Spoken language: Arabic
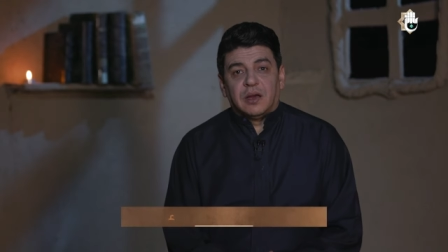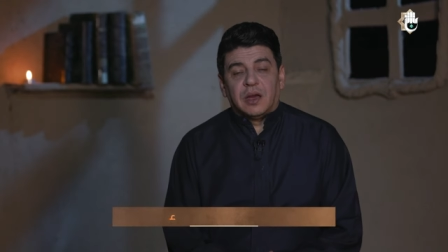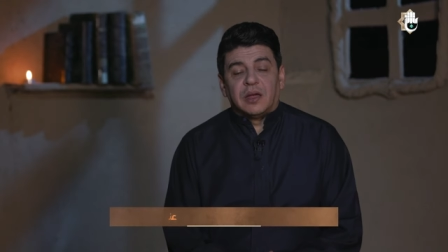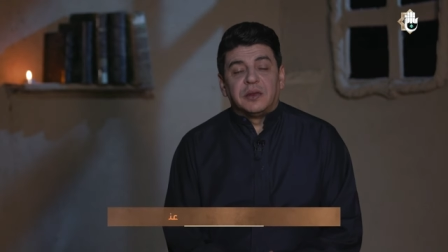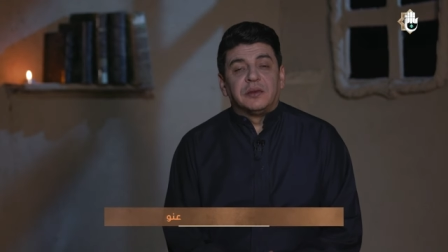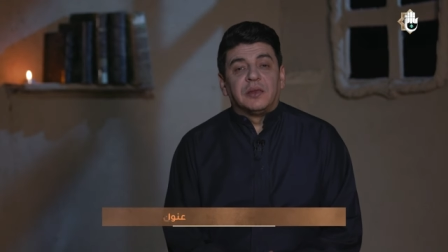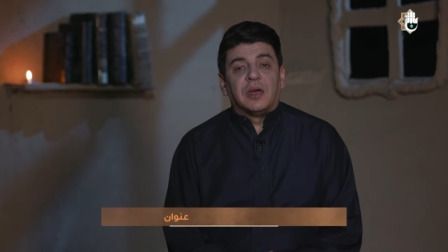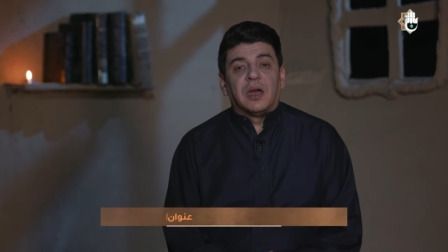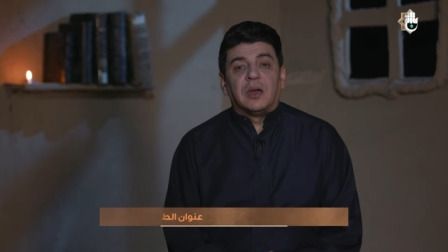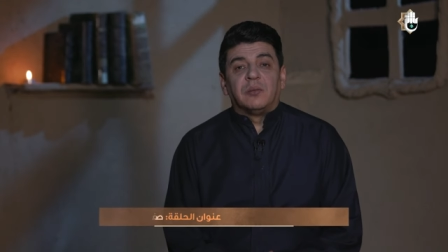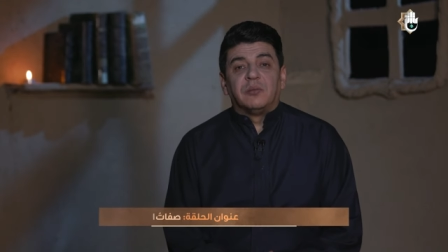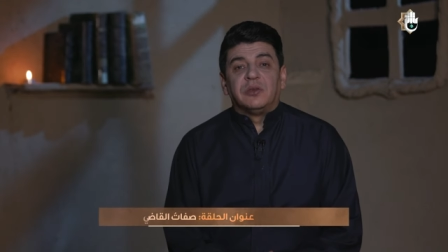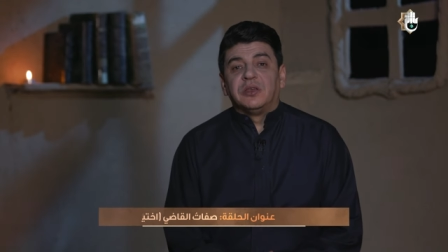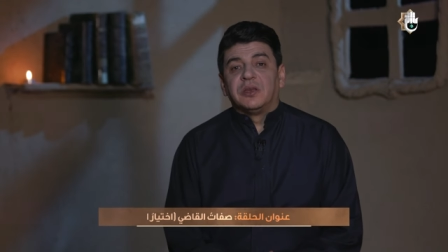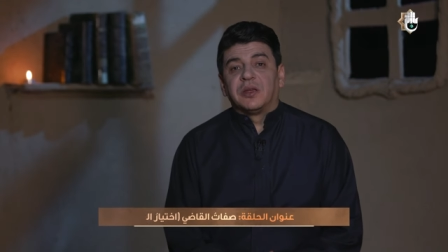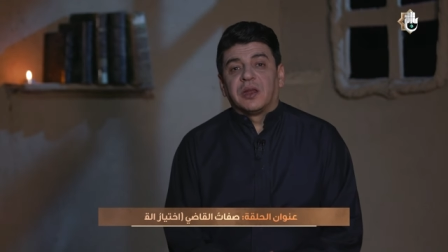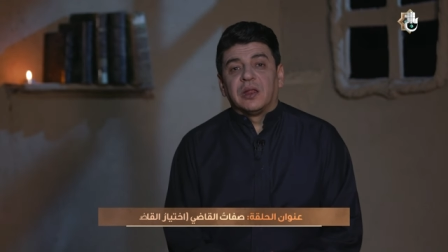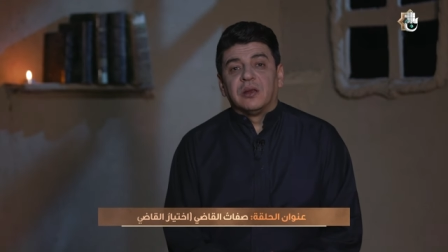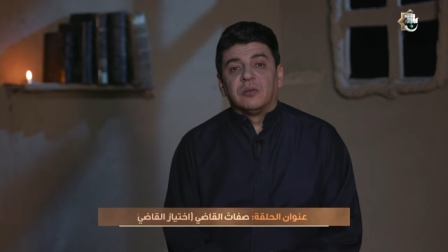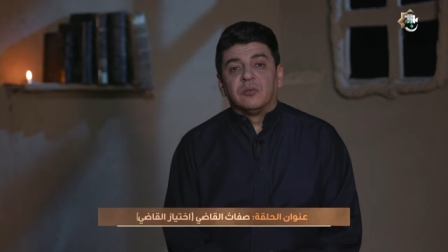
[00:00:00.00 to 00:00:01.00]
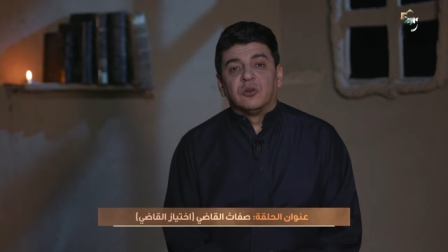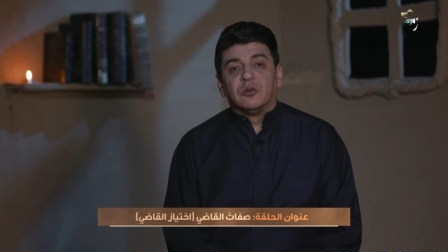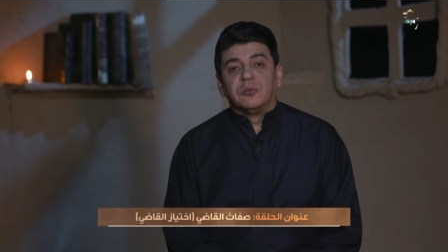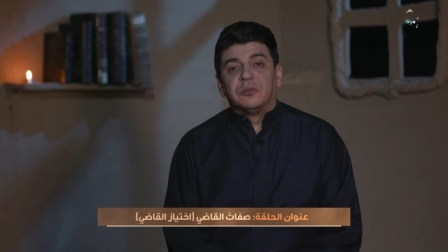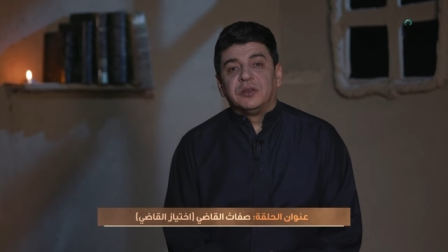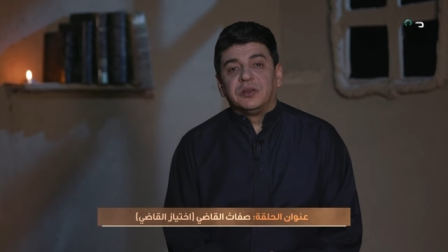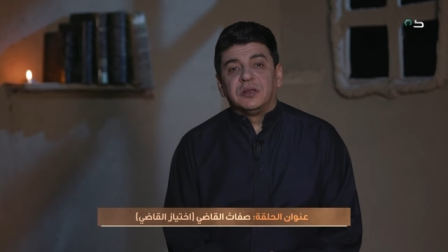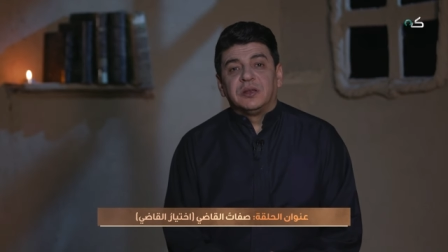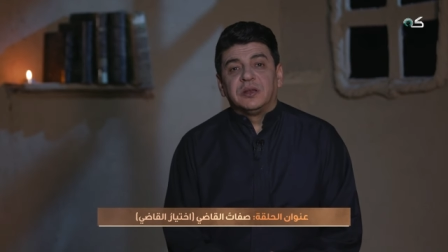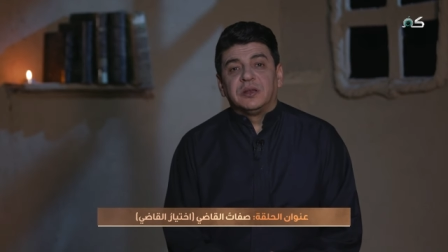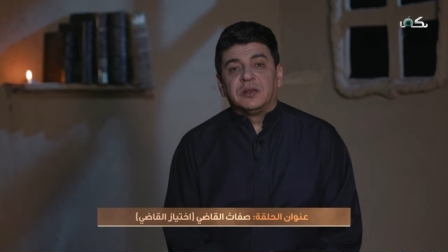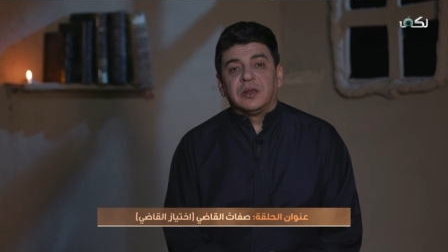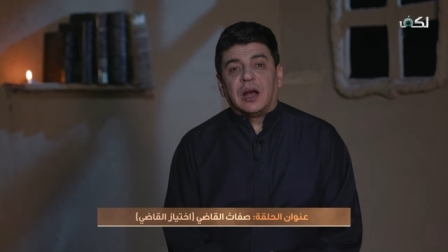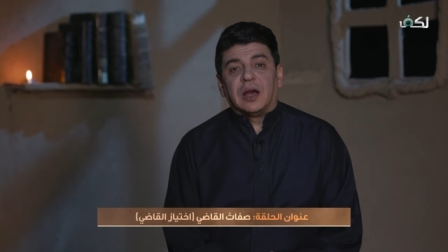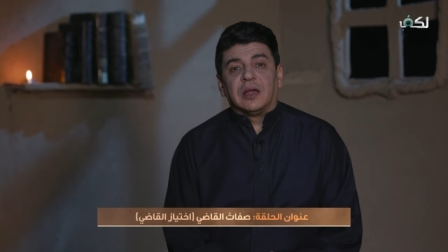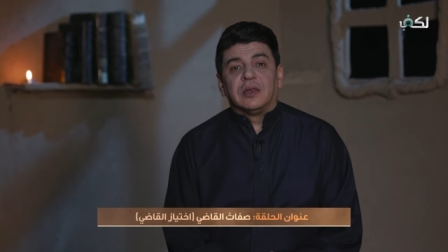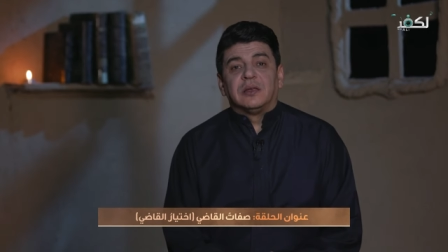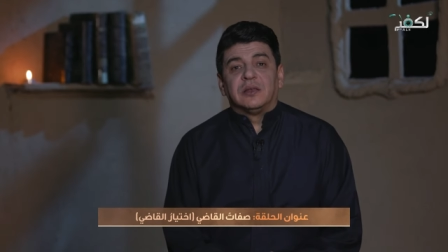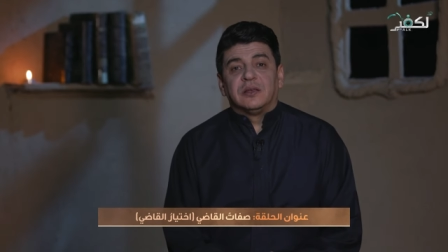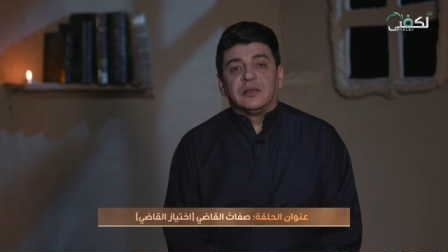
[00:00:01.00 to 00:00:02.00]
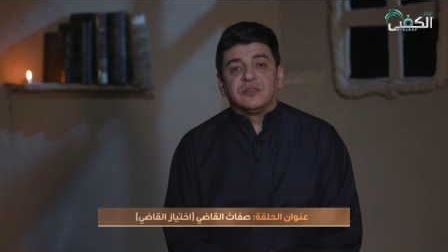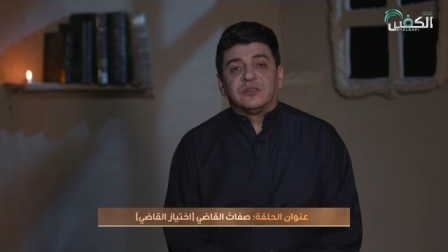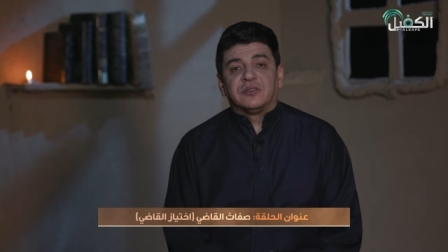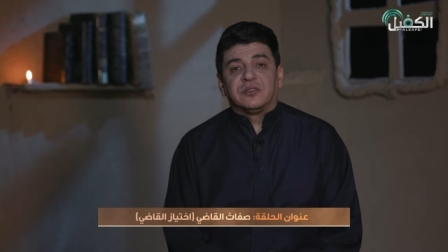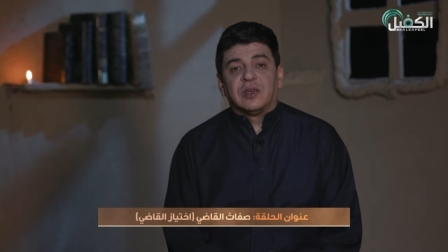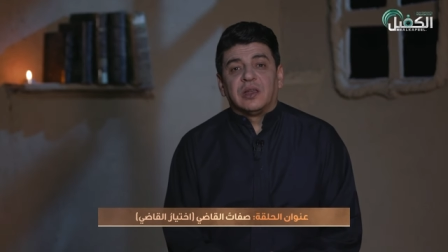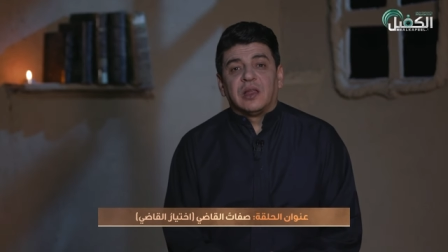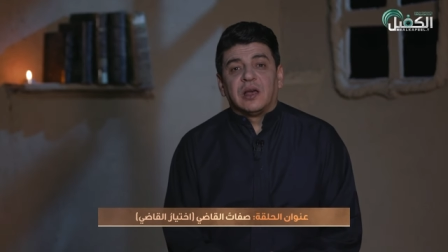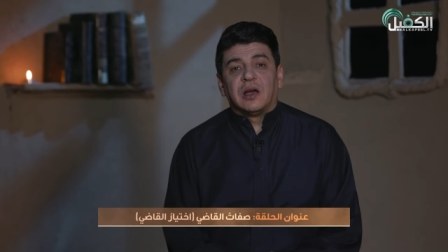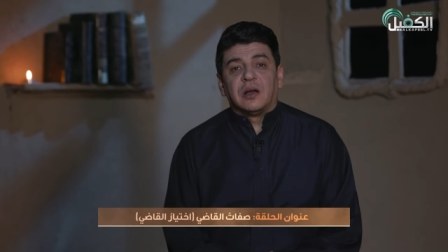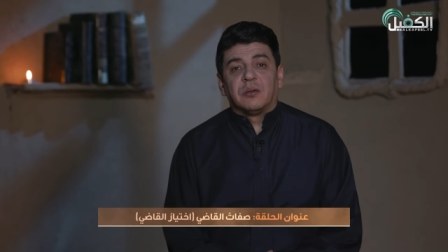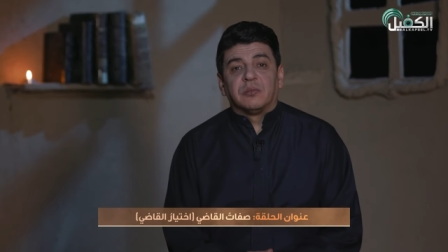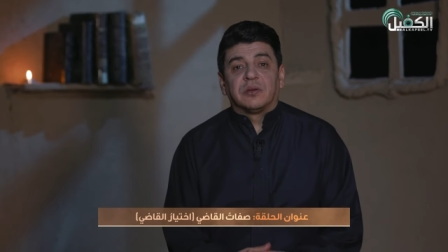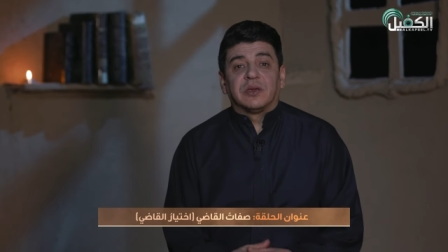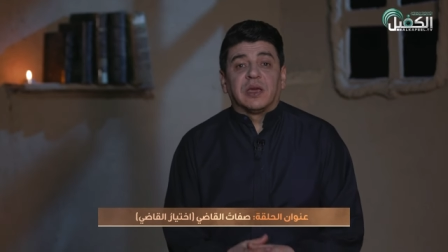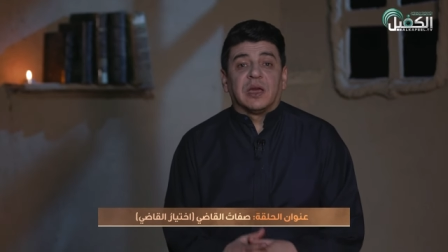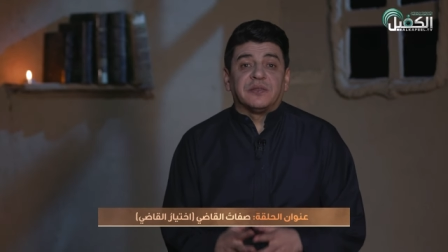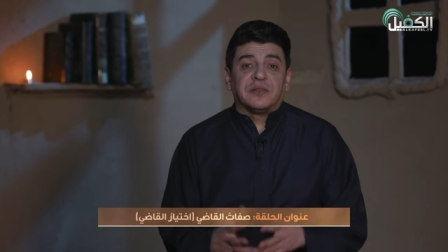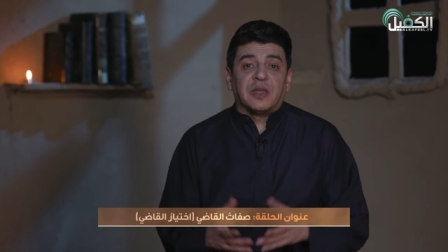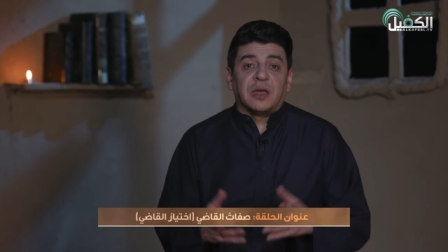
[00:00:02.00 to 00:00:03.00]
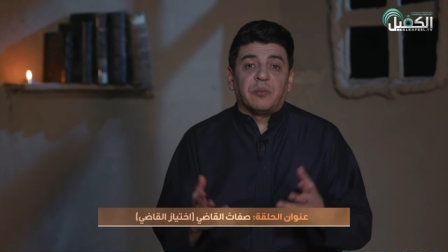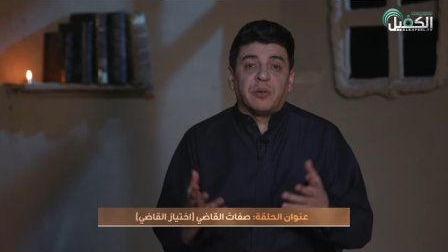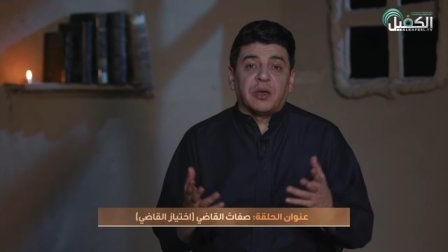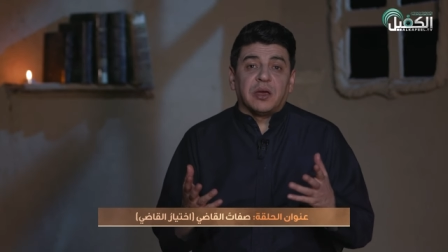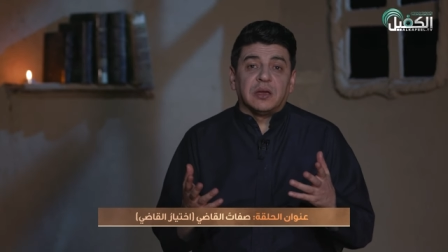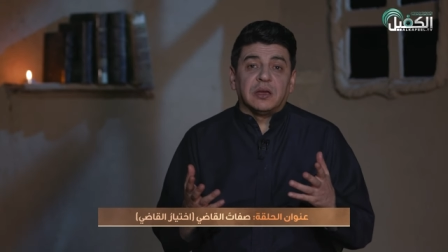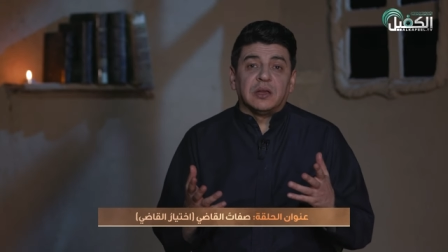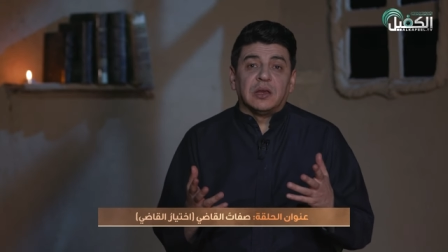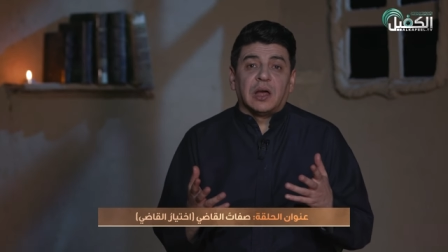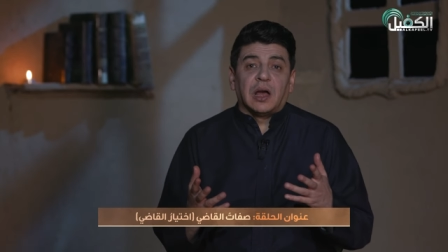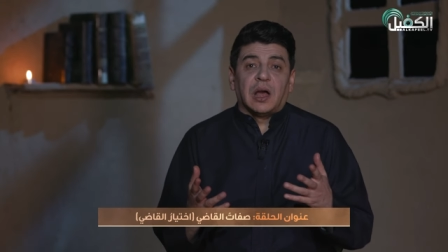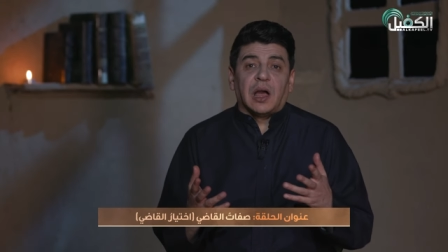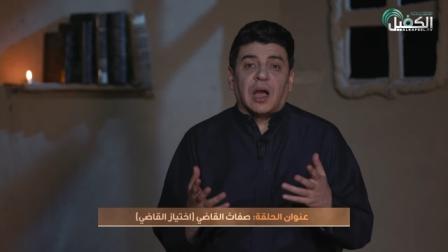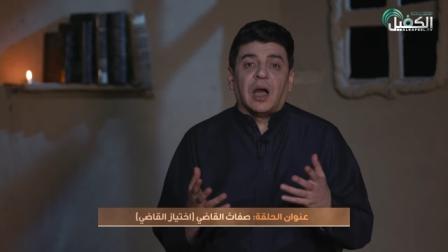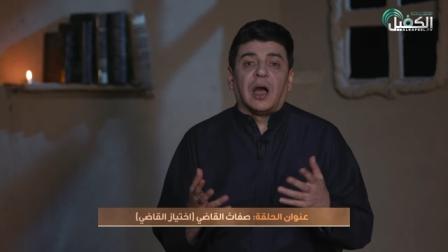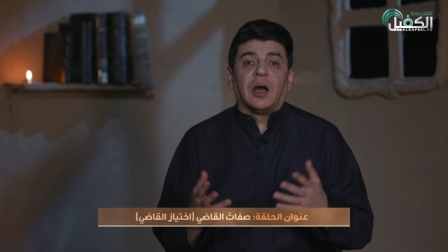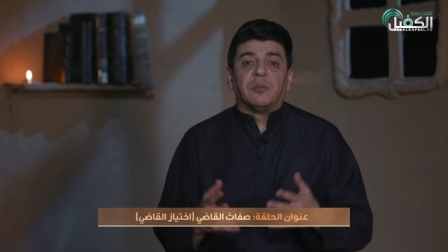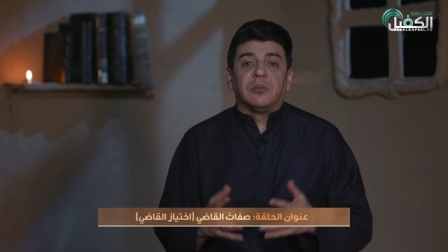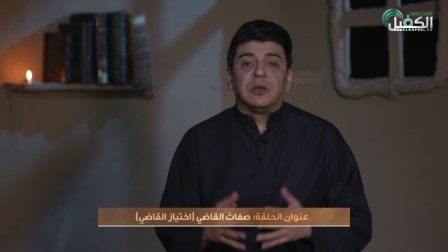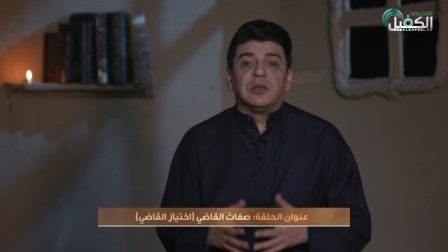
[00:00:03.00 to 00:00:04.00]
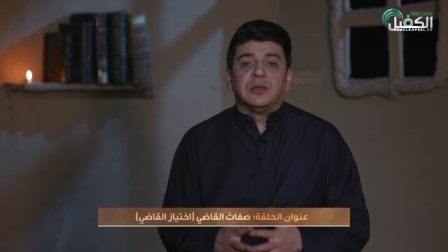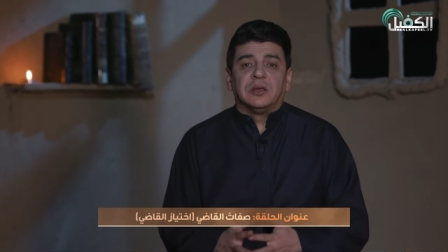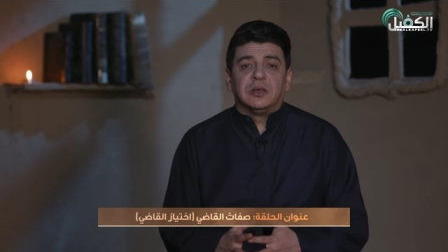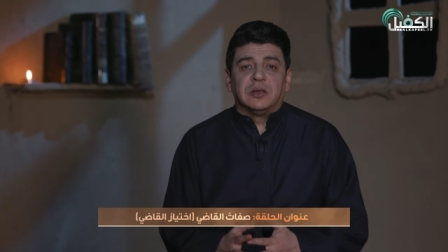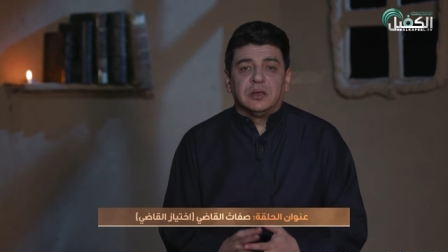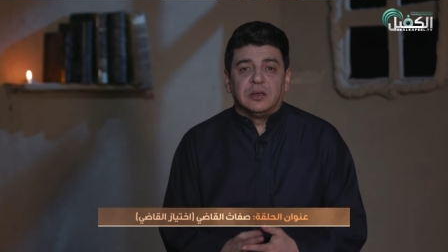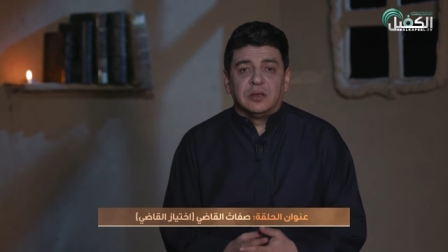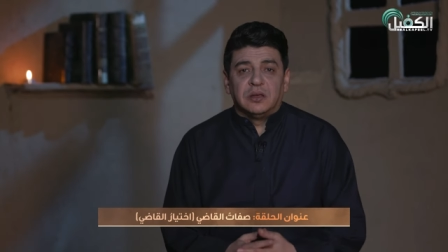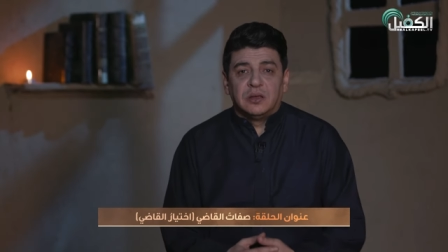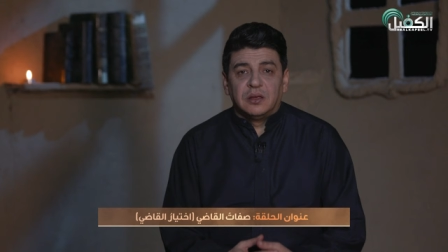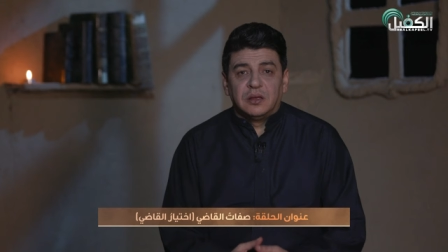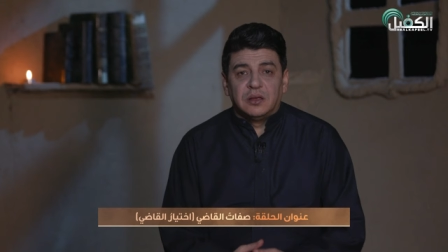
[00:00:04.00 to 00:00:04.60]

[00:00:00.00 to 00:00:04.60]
ان امير المؤمنين عليه السلام كتب الى عامله